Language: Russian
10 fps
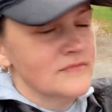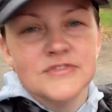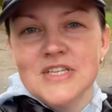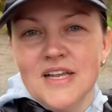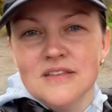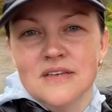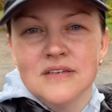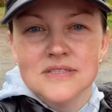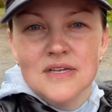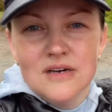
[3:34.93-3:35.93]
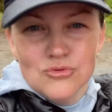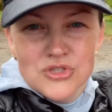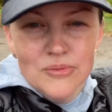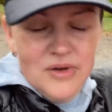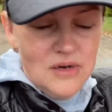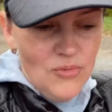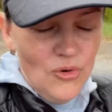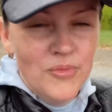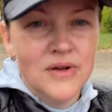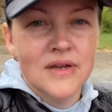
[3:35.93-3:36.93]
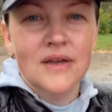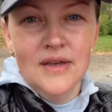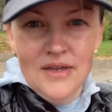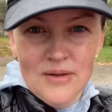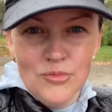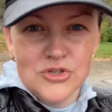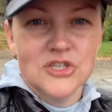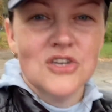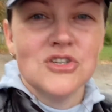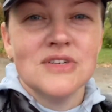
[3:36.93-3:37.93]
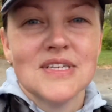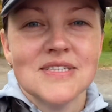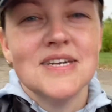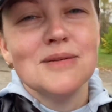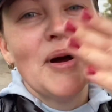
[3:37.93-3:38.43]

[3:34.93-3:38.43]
вслед за русским кораблем. Больше нечего сказать.